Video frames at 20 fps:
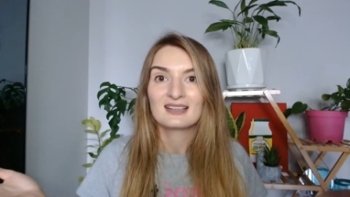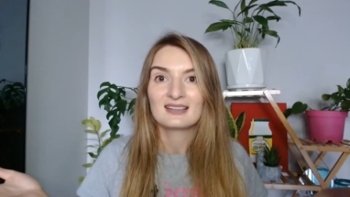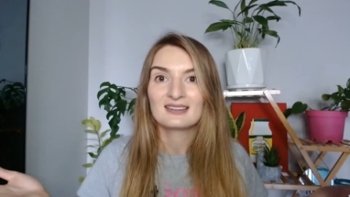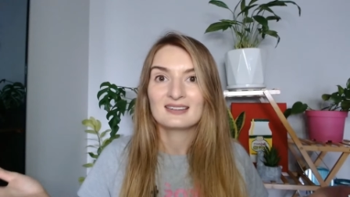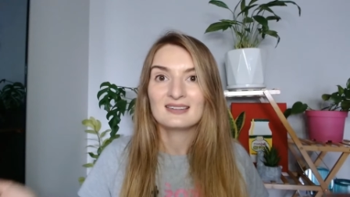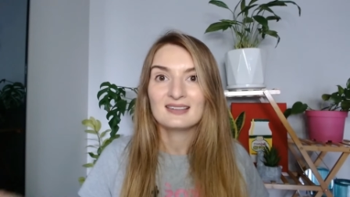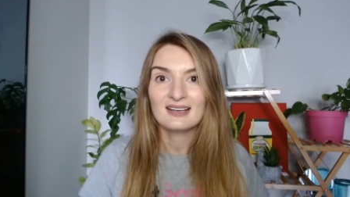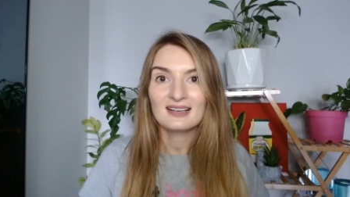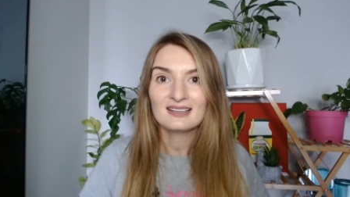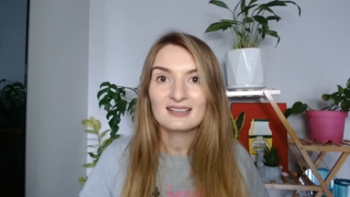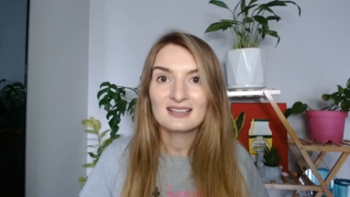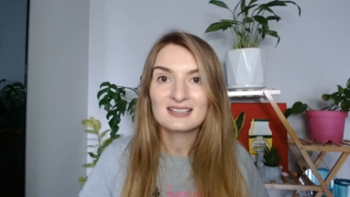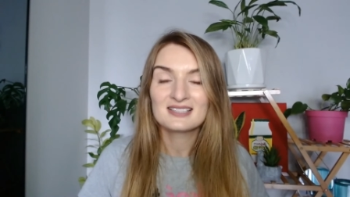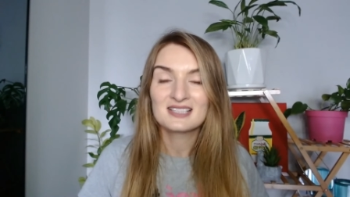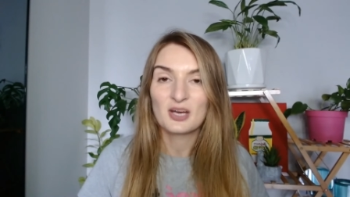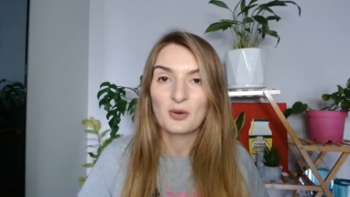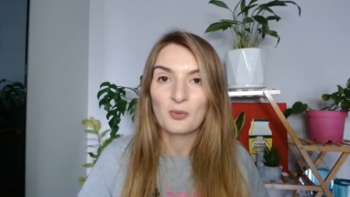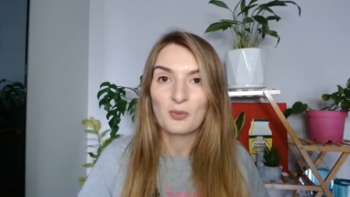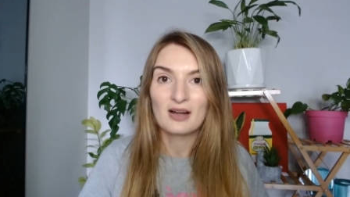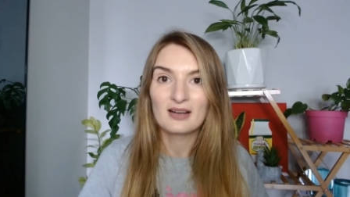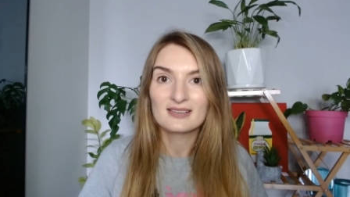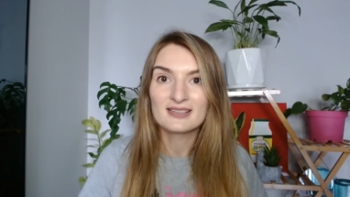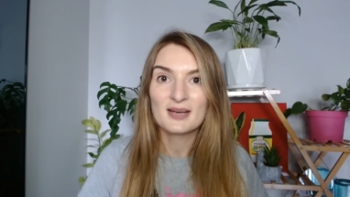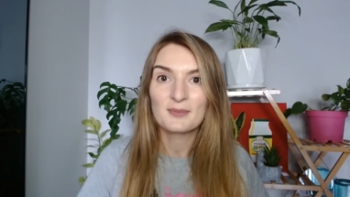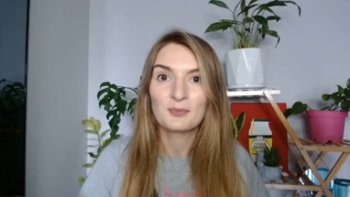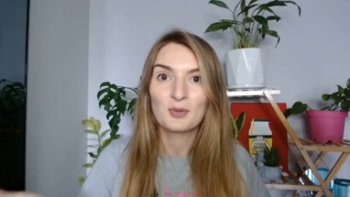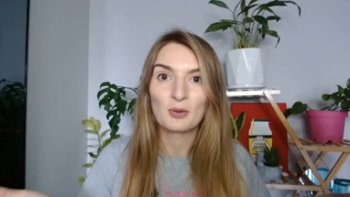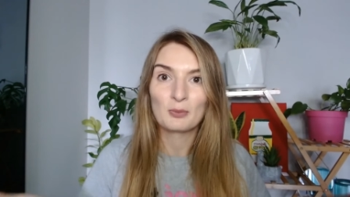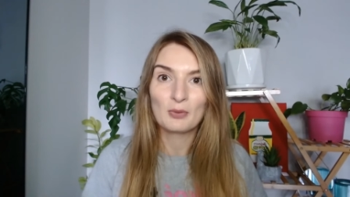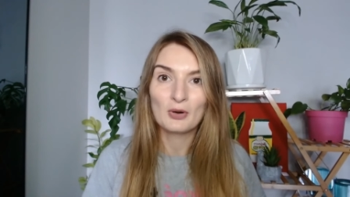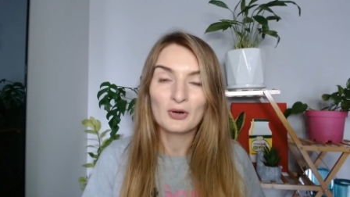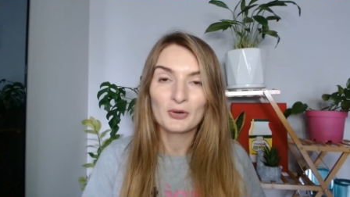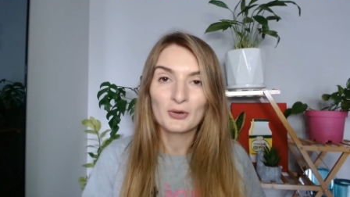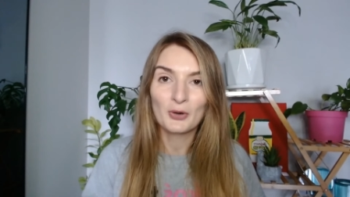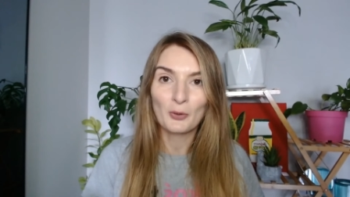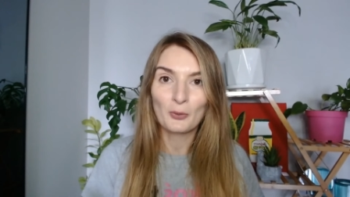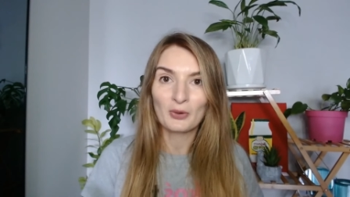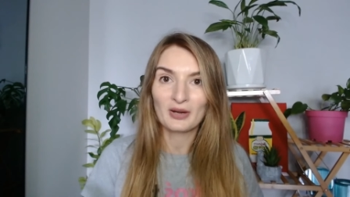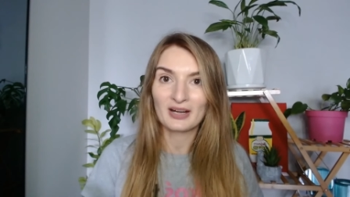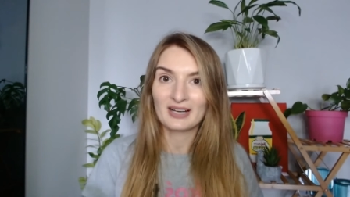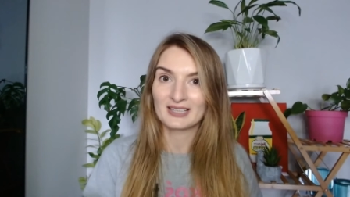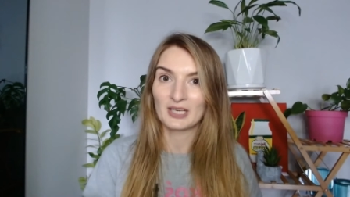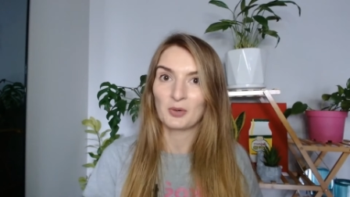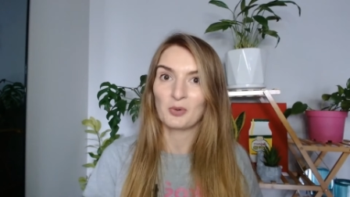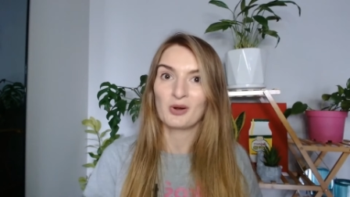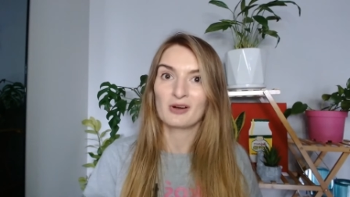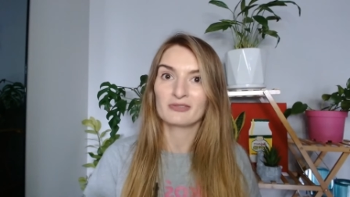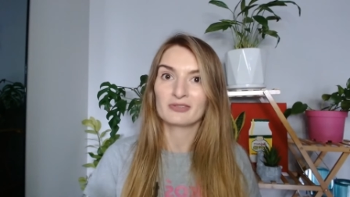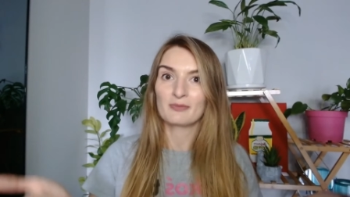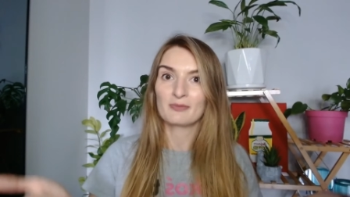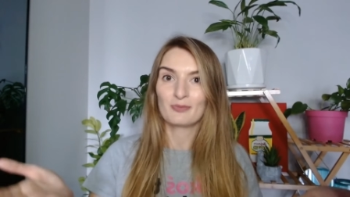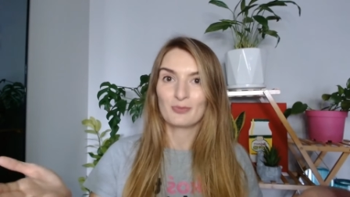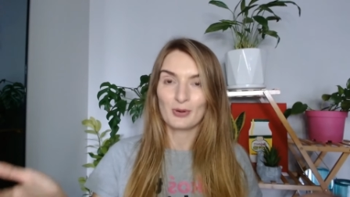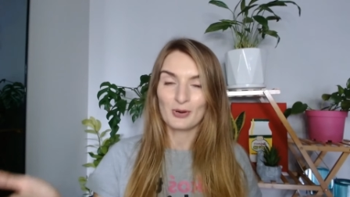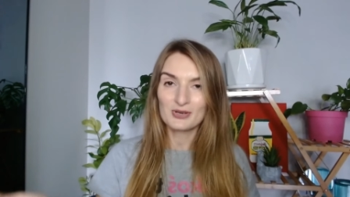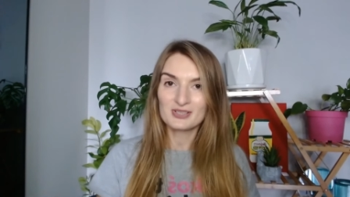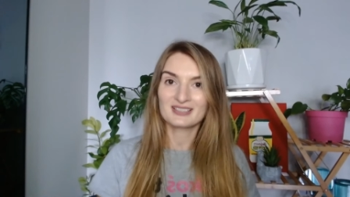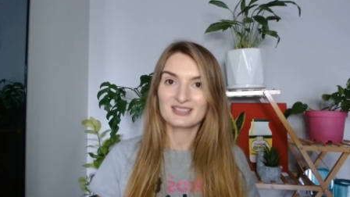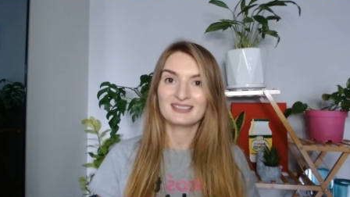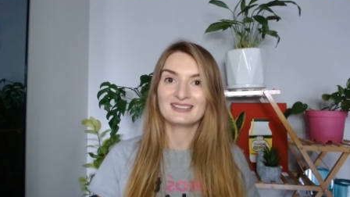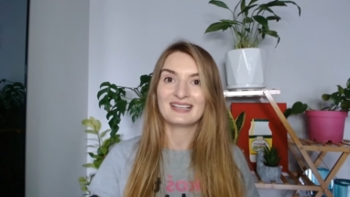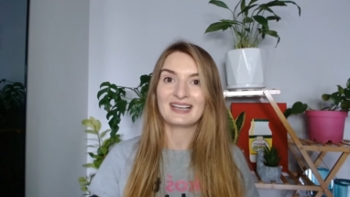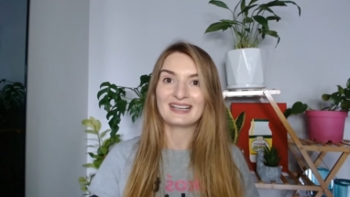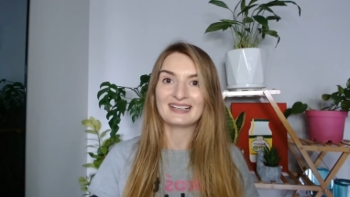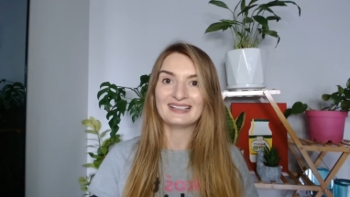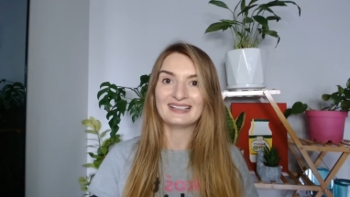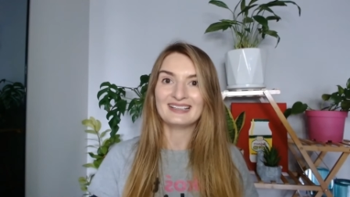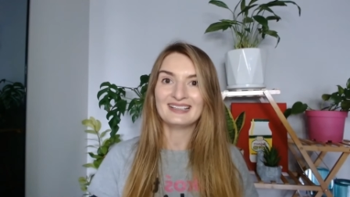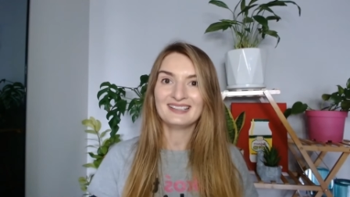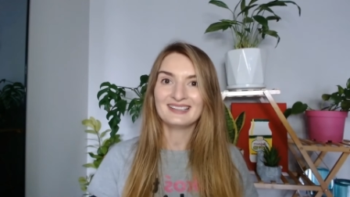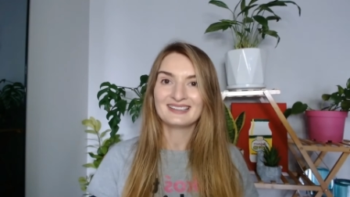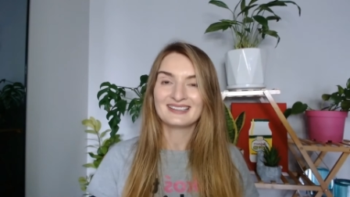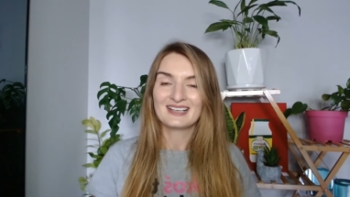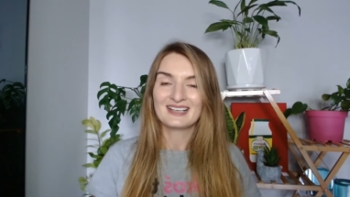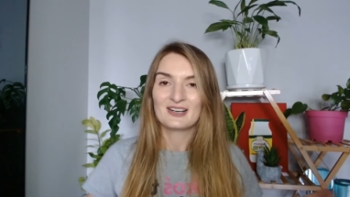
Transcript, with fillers: Takie działania pomogą kanałowi Polski Daily